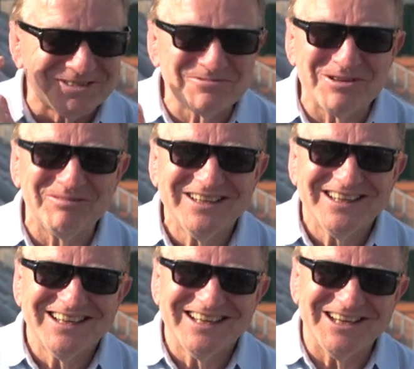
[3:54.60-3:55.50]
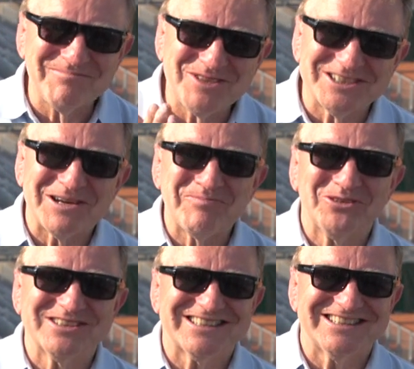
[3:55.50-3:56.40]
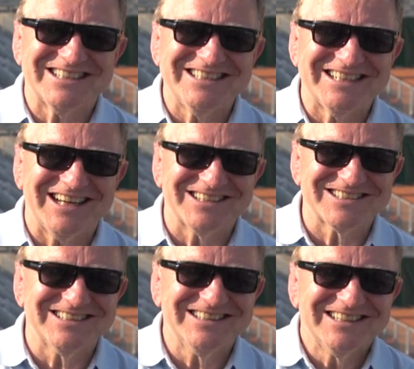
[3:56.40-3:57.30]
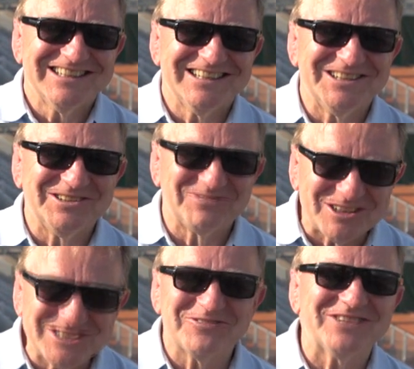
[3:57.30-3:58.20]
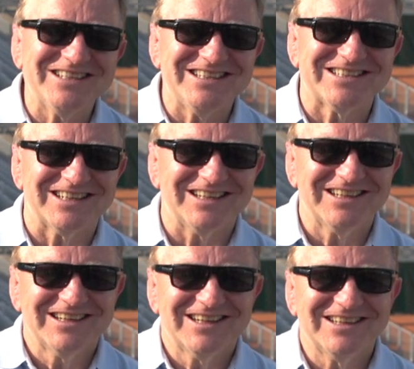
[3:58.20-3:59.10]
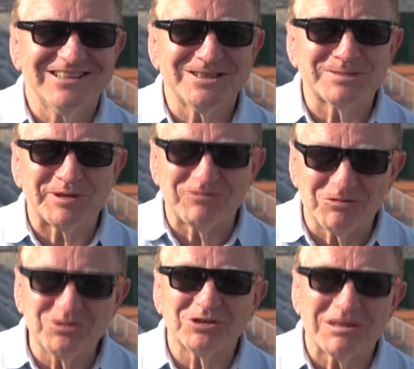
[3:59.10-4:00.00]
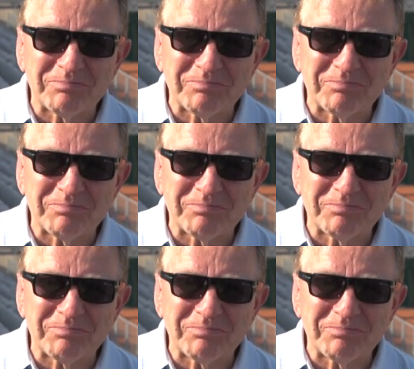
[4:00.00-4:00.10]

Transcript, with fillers: zdobyłem e, mistrza Polski dziennikarzy e, właśnie w tenisie. I sprawiło mi to